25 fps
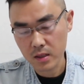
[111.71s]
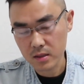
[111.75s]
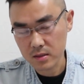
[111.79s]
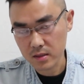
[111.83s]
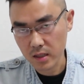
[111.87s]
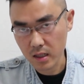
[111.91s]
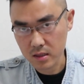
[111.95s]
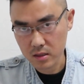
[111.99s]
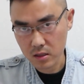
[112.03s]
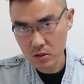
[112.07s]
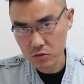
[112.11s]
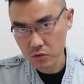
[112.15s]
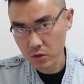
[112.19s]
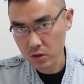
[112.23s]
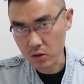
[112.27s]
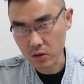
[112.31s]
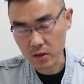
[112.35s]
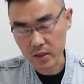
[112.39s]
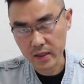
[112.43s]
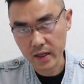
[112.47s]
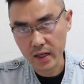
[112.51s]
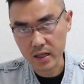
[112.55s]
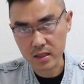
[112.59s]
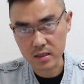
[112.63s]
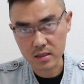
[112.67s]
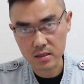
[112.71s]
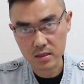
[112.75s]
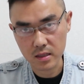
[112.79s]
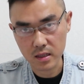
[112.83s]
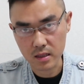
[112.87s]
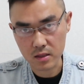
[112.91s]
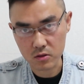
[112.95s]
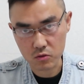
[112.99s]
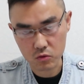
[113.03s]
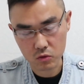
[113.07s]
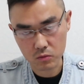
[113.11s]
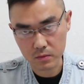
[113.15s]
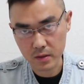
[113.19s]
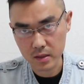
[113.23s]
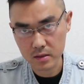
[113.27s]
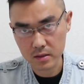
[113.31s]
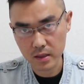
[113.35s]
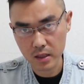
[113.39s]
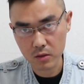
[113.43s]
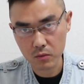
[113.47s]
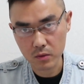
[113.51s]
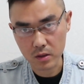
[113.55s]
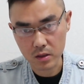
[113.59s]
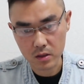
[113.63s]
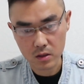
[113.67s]
大家最好看一下主办
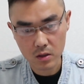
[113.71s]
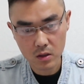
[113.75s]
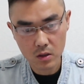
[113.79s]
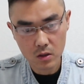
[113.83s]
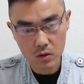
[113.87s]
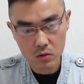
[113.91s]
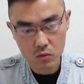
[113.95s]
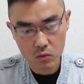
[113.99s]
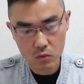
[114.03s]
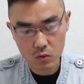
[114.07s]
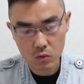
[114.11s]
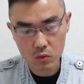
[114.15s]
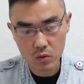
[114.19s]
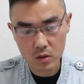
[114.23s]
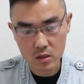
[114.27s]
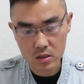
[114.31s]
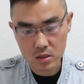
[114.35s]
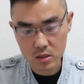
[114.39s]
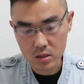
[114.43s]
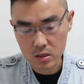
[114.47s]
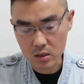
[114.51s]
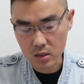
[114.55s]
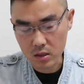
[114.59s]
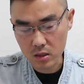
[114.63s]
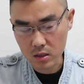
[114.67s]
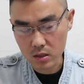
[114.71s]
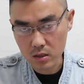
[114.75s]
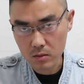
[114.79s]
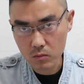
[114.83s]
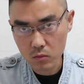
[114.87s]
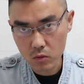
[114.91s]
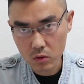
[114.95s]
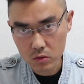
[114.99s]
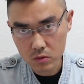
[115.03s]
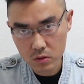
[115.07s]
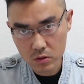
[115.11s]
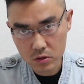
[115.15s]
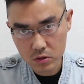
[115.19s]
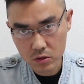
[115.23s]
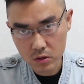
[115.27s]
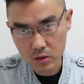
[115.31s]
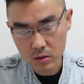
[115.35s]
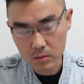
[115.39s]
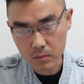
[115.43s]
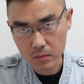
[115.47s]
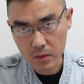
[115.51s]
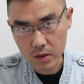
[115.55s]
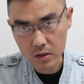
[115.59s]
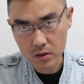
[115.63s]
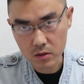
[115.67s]
单位，如果是和摩托车
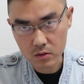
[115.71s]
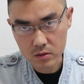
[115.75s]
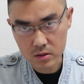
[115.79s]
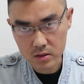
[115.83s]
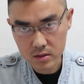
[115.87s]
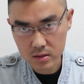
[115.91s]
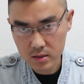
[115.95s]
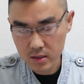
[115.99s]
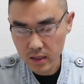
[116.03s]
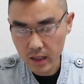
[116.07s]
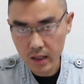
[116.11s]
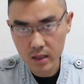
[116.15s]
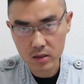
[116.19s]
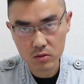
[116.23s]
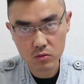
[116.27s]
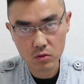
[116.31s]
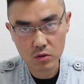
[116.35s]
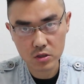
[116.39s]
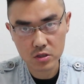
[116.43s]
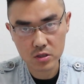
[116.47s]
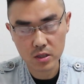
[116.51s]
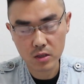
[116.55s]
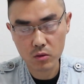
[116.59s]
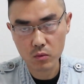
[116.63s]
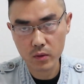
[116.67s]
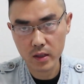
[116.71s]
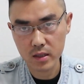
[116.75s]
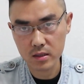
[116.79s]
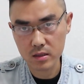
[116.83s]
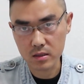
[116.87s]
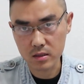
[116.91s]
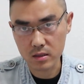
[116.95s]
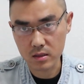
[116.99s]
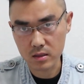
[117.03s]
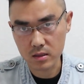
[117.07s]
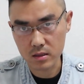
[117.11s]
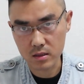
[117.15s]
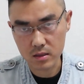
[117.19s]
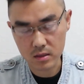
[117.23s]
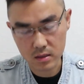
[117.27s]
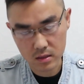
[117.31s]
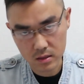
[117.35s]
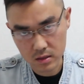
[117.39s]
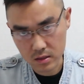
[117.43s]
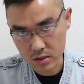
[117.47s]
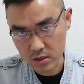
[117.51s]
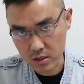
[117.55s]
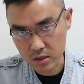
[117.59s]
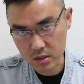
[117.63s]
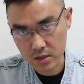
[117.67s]
没有太多相关的
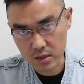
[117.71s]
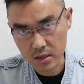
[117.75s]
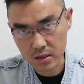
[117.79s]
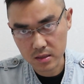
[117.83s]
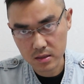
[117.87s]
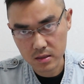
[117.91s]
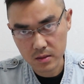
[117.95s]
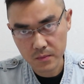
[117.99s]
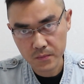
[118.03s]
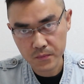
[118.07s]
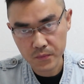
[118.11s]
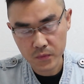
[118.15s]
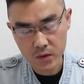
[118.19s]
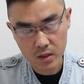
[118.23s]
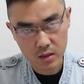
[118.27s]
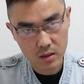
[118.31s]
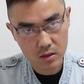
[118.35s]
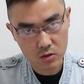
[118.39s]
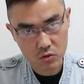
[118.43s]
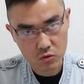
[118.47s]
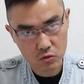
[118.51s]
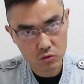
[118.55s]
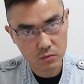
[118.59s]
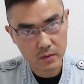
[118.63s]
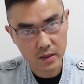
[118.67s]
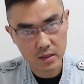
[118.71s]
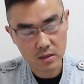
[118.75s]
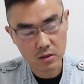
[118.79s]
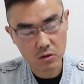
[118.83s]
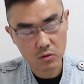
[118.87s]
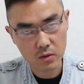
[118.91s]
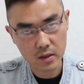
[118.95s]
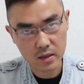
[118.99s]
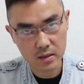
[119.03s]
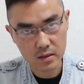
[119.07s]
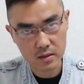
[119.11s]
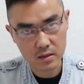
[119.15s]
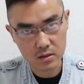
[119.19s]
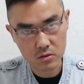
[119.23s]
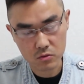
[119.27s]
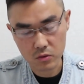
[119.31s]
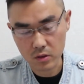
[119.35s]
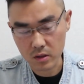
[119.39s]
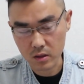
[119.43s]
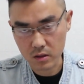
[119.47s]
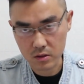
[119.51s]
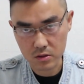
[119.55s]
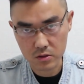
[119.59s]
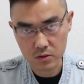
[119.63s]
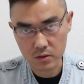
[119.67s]
呃企业主办的话呢，最
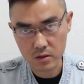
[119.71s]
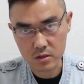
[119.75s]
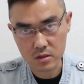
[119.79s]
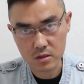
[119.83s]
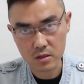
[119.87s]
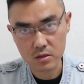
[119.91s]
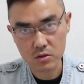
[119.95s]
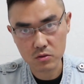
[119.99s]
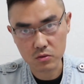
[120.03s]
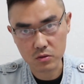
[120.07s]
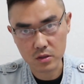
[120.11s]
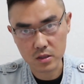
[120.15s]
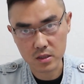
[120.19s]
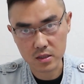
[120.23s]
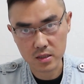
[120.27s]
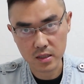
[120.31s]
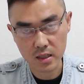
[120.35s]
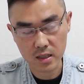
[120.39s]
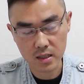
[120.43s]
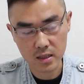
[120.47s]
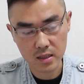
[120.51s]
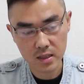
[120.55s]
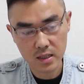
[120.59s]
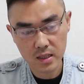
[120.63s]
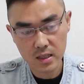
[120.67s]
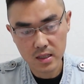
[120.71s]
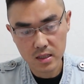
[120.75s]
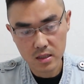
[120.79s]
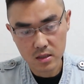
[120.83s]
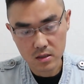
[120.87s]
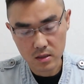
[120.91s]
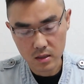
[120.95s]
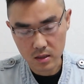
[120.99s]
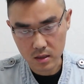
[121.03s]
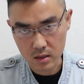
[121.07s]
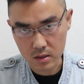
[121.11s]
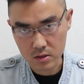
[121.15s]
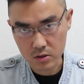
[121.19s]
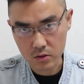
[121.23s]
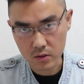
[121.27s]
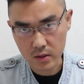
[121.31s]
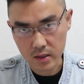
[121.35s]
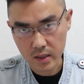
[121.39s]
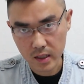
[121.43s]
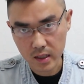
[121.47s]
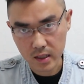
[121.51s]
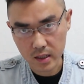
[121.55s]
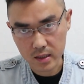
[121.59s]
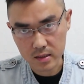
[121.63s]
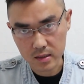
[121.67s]
好就要斟酌一下了，啊，就要
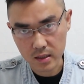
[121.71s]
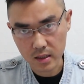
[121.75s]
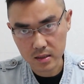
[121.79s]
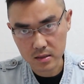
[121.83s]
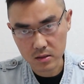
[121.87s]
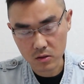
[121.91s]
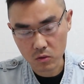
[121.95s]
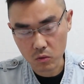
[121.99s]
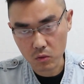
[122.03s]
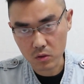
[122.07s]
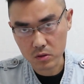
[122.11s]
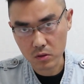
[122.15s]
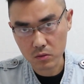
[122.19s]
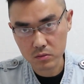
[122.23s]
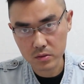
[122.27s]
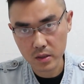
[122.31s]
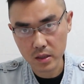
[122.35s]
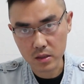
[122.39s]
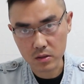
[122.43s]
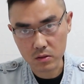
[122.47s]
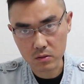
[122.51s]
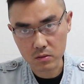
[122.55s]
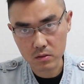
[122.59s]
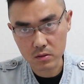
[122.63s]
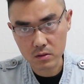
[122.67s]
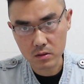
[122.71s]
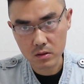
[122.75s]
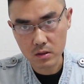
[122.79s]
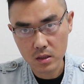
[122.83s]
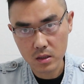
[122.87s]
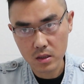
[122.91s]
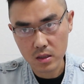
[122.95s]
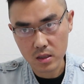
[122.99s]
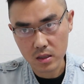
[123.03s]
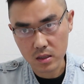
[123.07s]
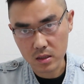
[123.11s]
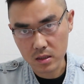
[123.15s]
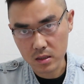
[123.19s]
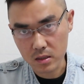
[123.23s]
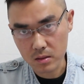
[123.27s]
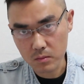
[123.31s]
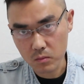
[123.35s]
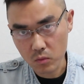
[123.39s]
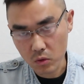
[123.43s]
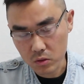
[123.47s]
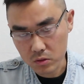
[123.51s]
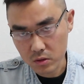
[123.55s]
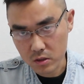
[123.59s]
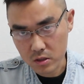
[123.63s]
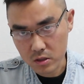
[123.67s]
看看它的活动内容和
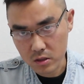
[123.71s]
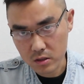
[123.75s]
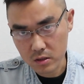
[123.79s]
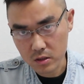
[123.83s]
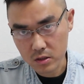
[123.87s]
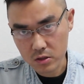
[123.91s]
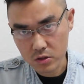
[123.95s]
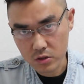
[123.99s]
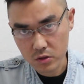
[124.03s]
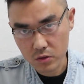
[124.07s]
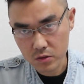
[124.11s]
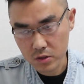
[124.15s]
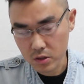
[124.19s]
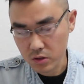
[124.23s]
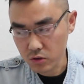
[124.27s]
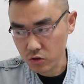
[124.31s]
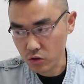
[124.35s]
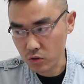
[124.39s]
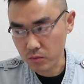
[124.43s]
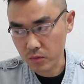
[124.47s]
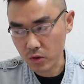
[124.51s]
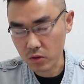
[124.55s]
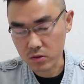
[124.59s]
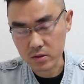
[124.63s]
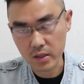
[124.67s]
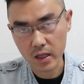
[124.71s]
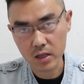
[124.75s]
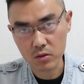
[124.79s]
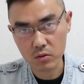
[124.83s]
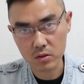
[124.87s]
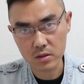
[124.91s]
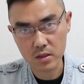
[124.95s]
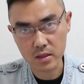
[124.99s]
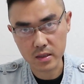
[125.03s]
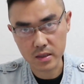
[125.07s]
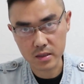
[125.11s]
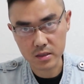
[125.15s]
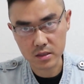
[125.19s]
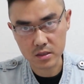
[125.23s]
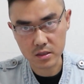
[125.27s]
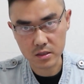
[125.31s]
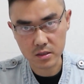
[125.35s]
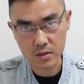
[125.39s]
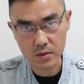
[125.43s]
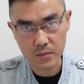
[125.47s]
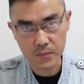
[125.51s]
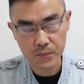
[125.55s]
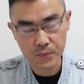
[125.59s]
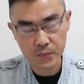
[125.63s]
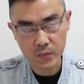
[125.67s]
摩托车究竟有没有太多的联系。